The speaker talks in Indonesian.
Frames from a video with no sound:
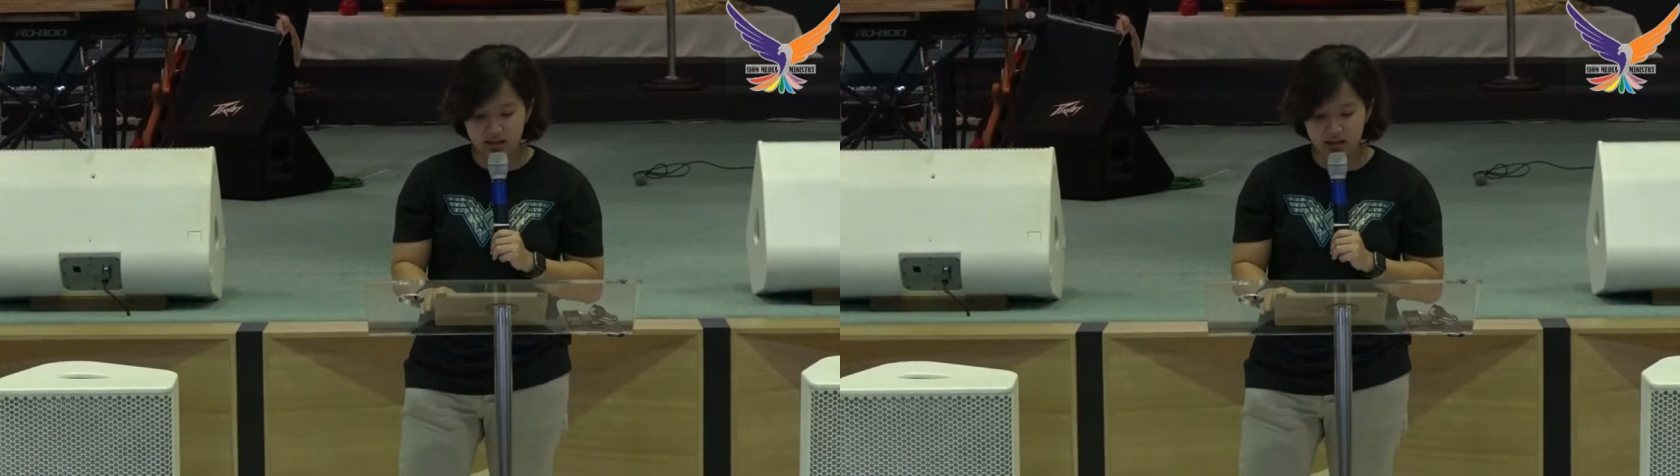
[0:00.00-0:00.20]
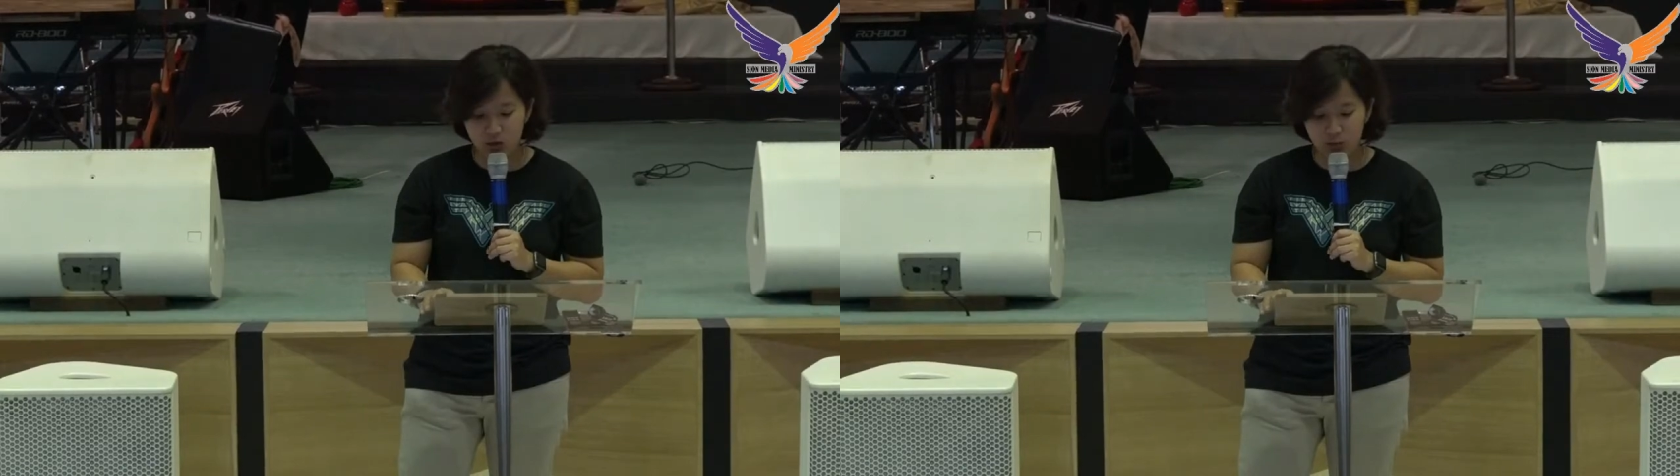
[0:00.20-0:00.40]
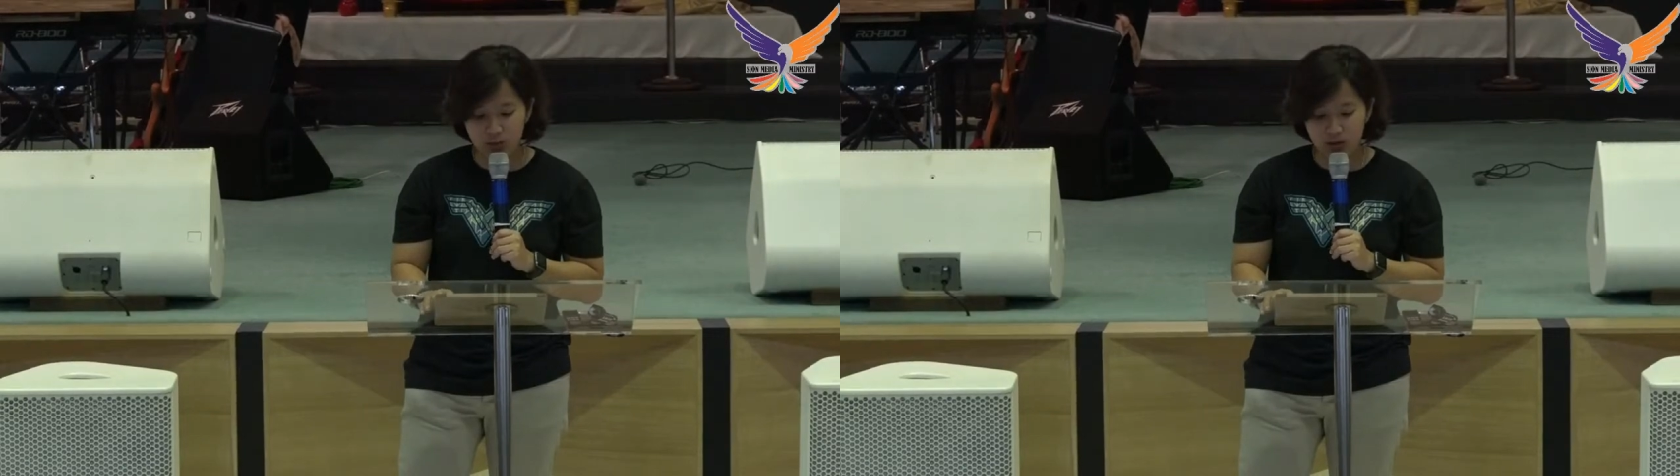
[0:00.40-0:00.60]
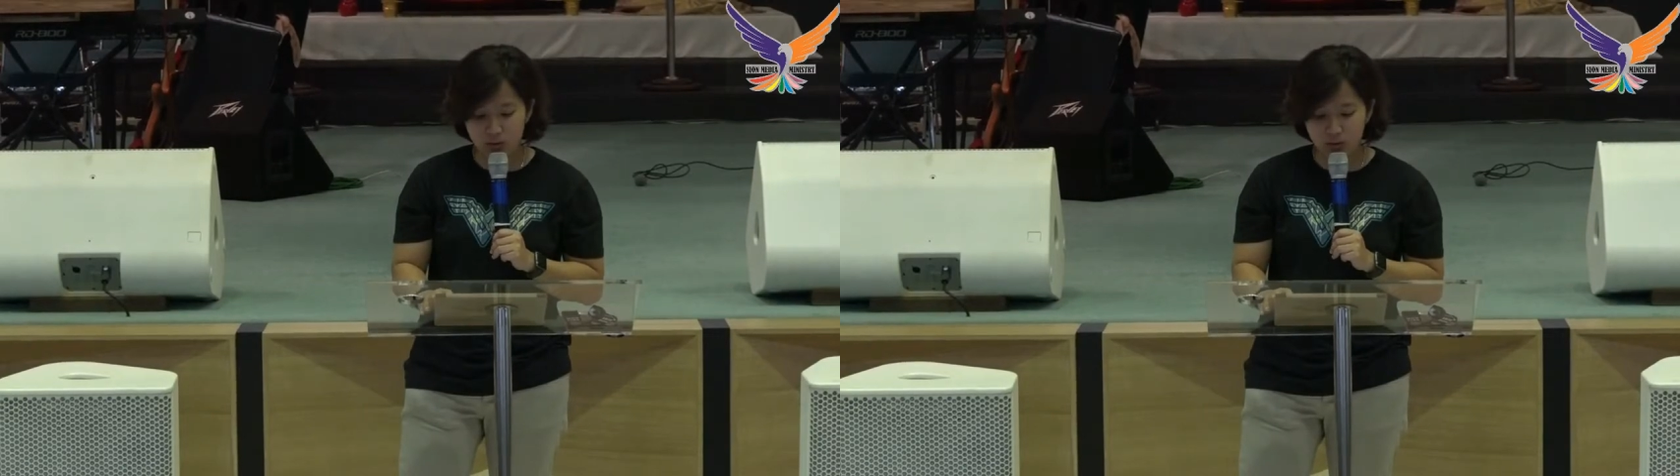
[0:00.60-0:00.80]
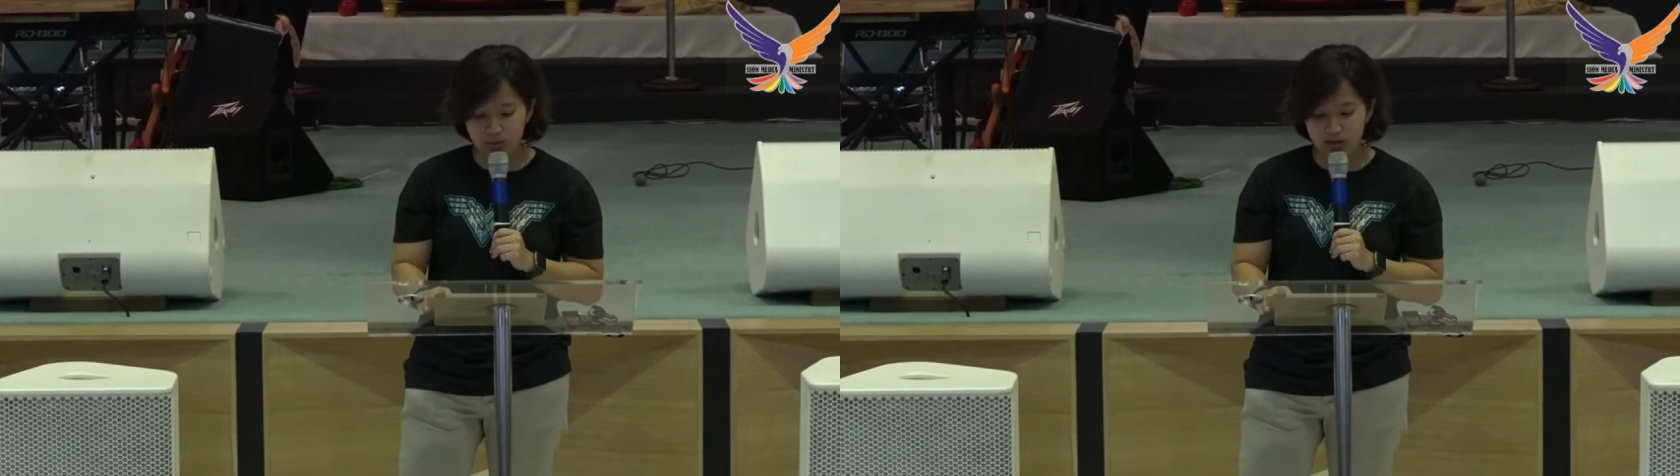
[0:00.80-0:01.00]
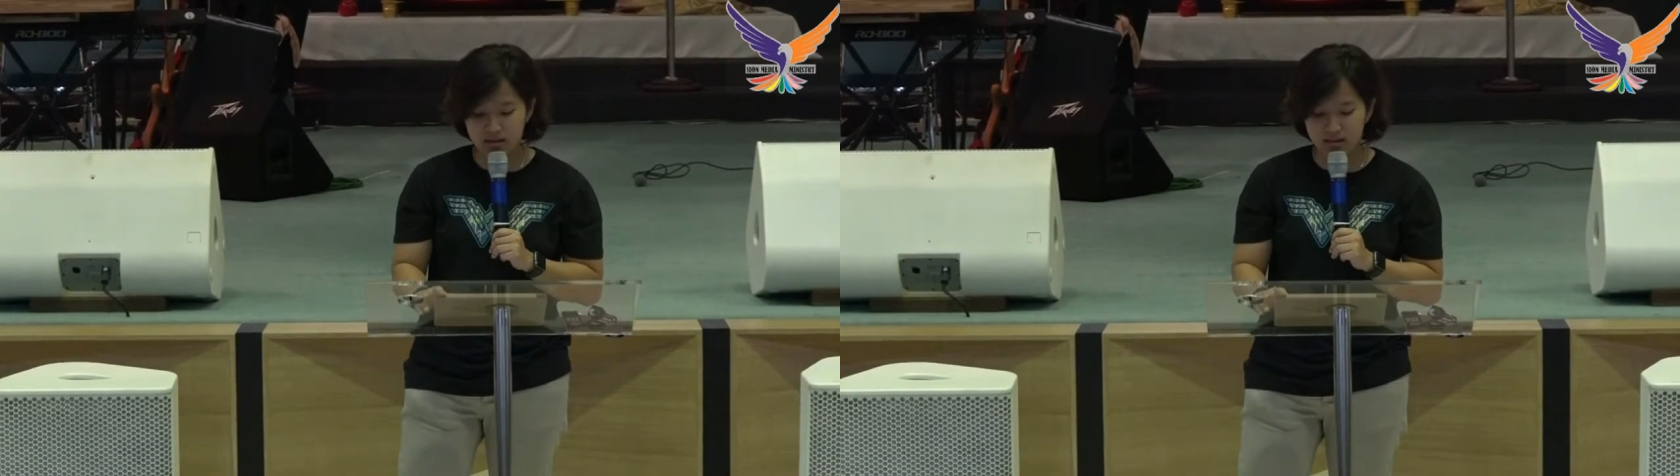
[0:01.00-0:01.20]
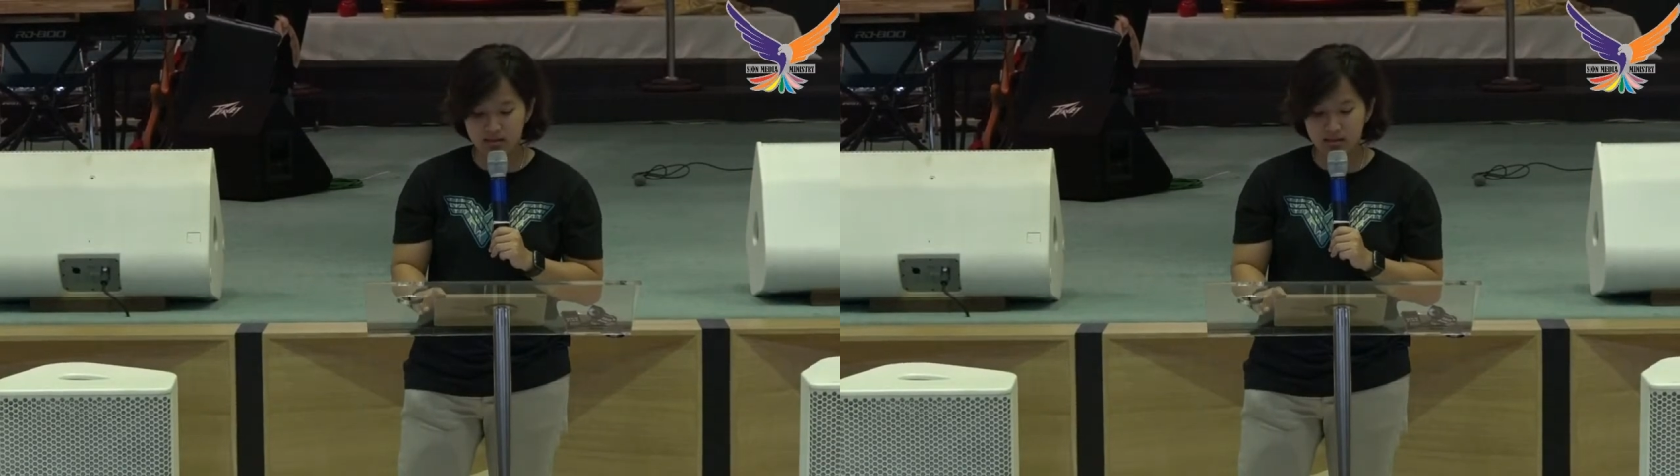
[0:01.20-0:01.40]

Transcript: di Loma 12 ayat